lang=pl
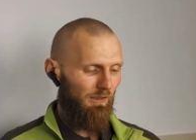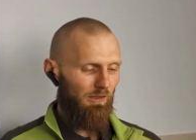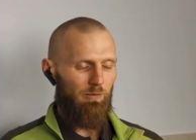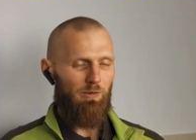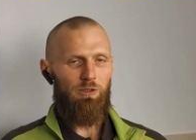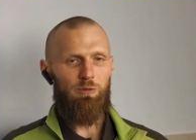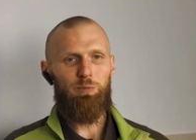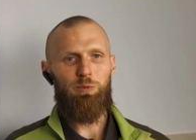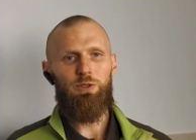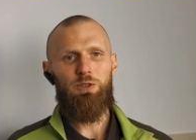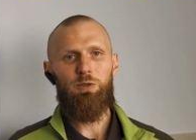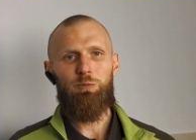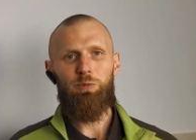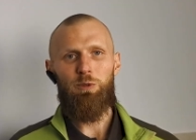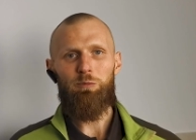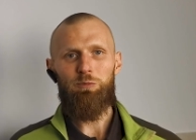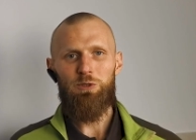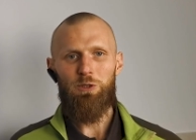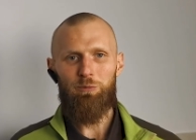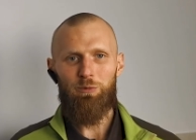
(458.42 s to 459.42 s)
Natomiast w przypadku
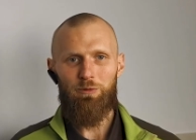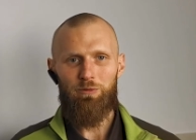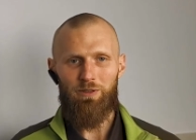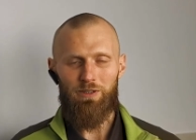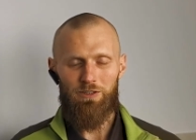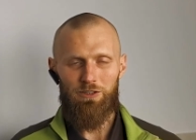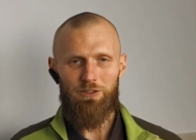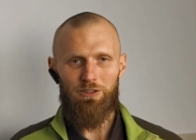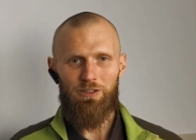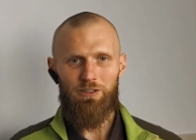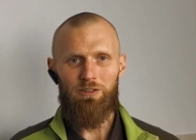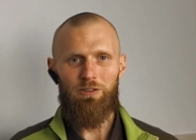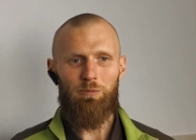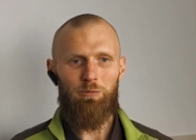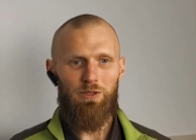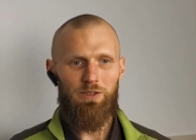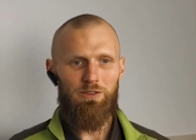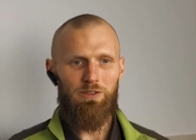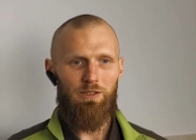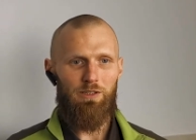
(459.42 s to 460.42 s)
pomp ciepła faktycznie to
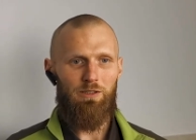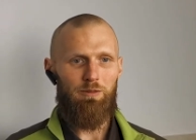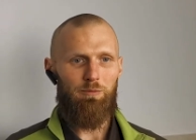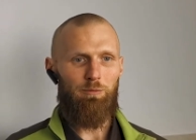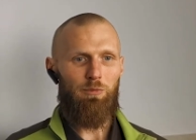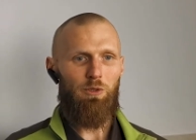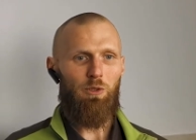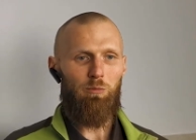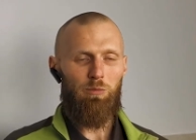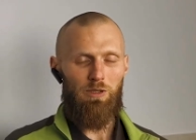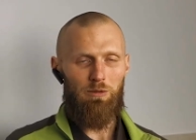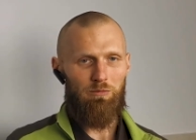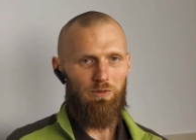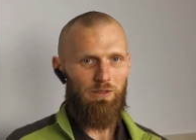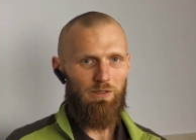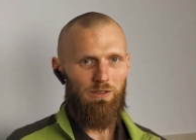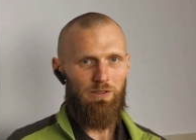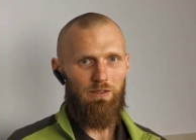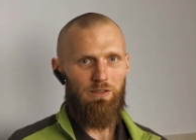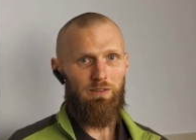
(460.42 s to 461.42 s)
będzie problem,
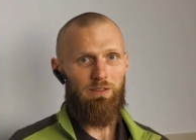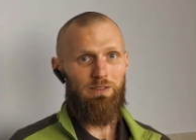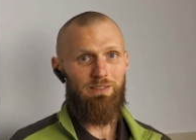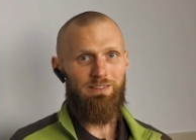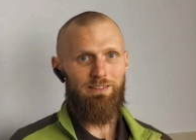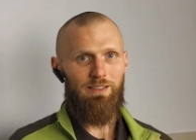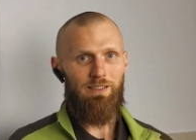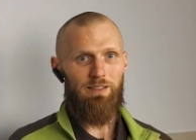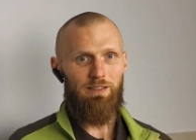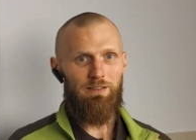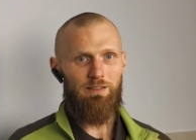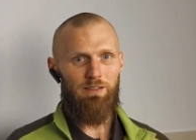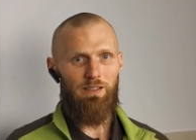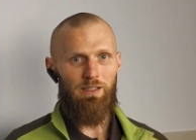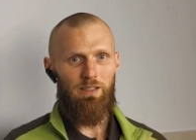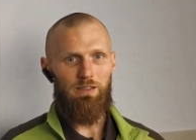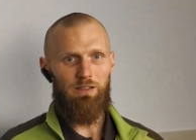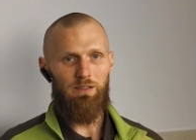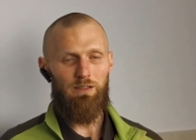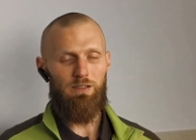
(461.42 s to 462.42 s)
kiedy
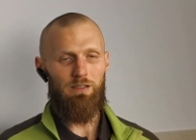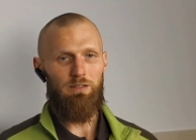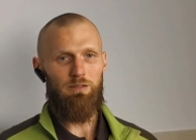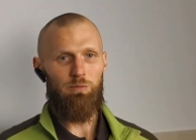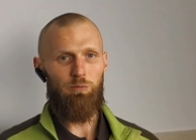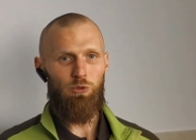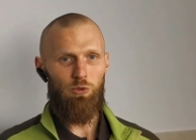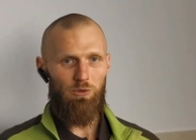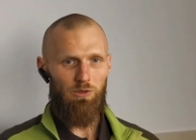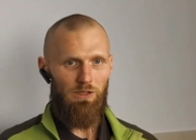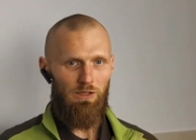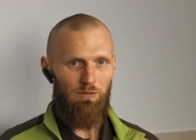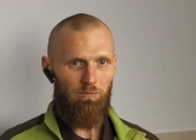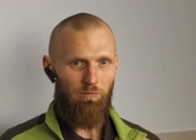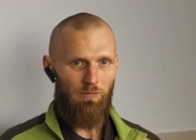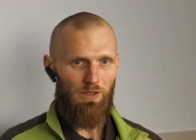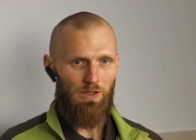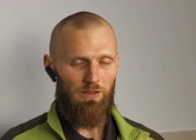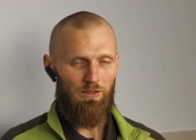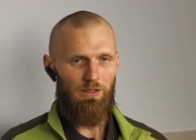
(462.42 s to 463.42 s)
instalacja jest brudna,
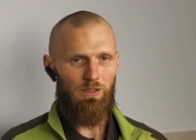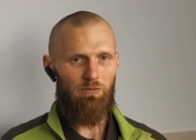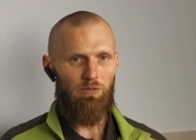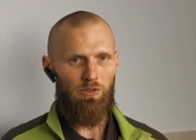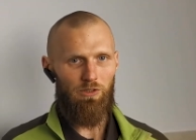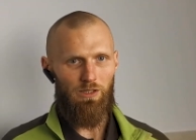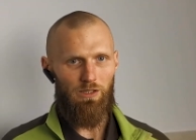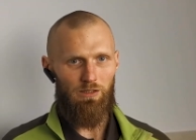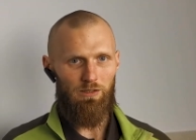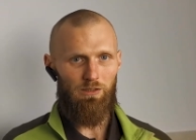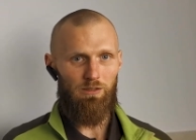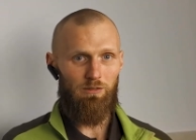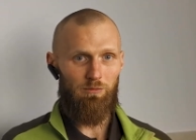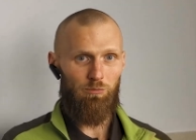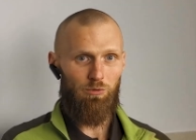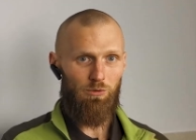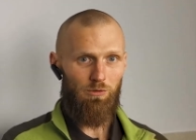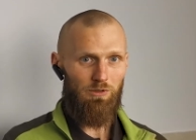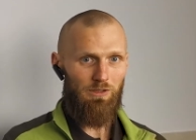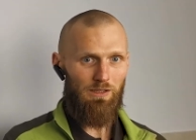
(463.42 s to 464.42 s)
kiedy ta woda jest
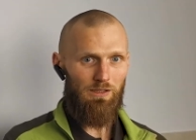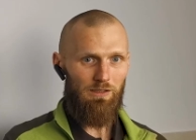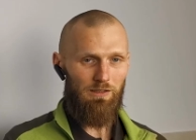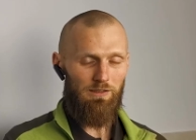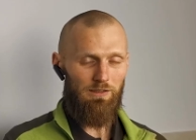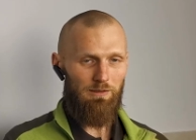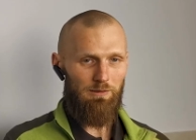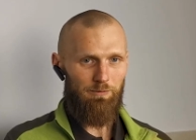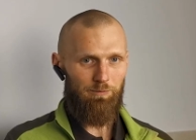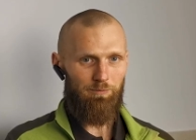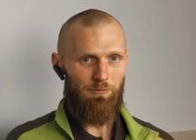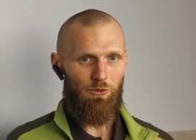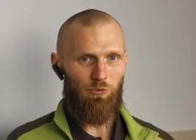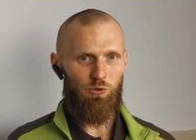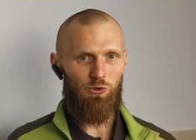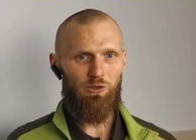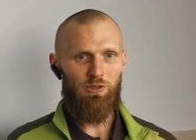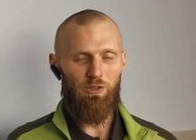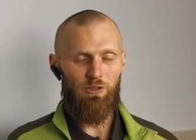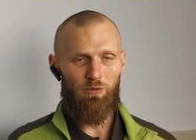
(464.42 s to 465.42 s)
brudna i to
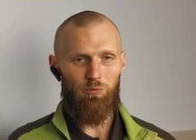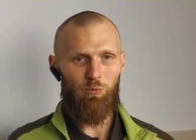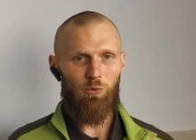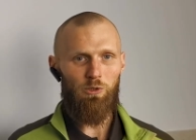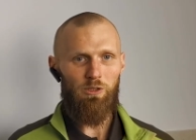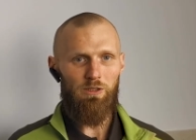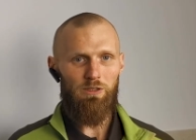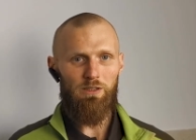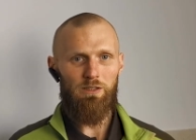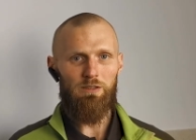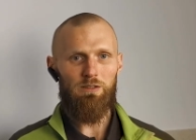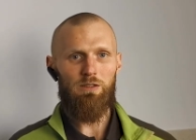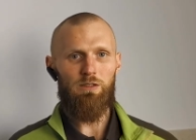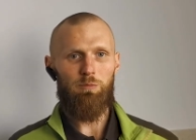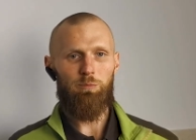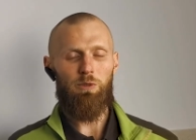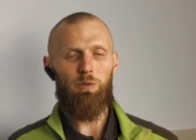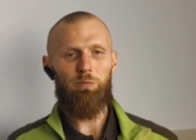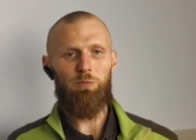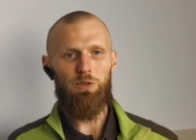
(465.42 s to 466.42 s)
wszystko spłynie
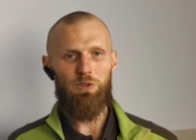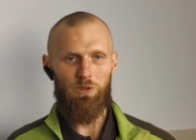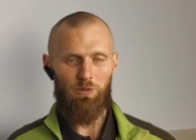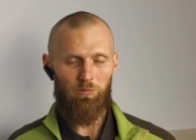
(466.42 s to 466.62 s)
do pompy